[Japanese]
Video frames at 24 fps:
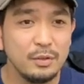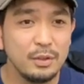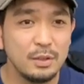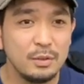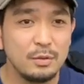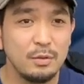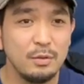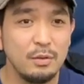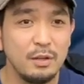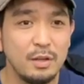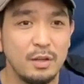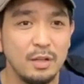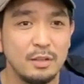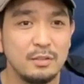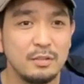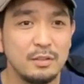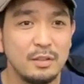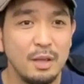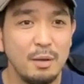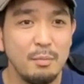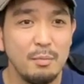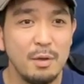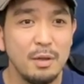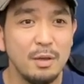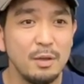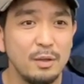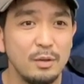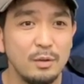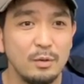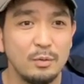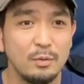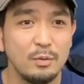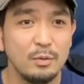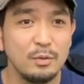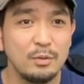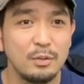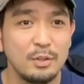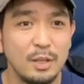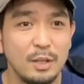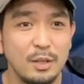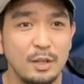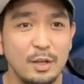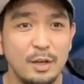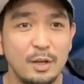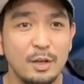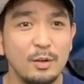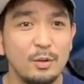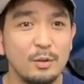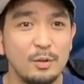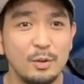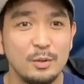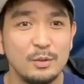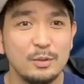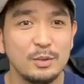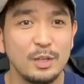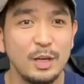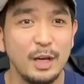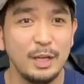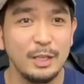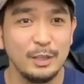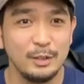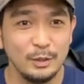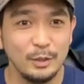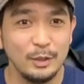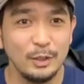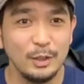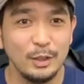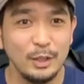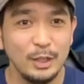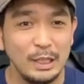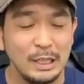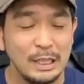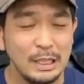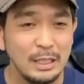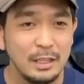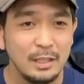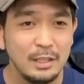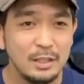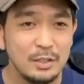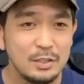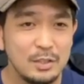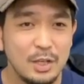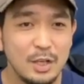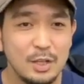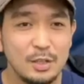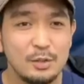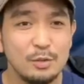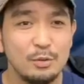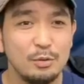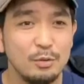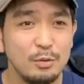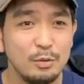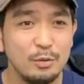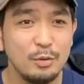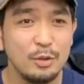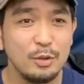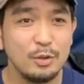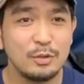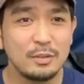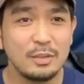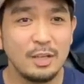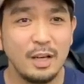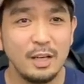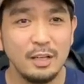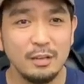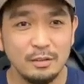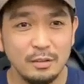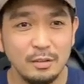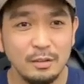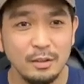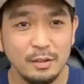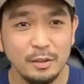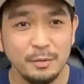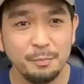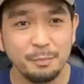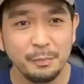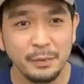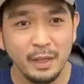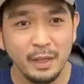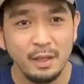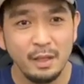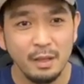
じゃあそれがつけ麺用のつけだれ用で使える。でチャーシュー丼で使える。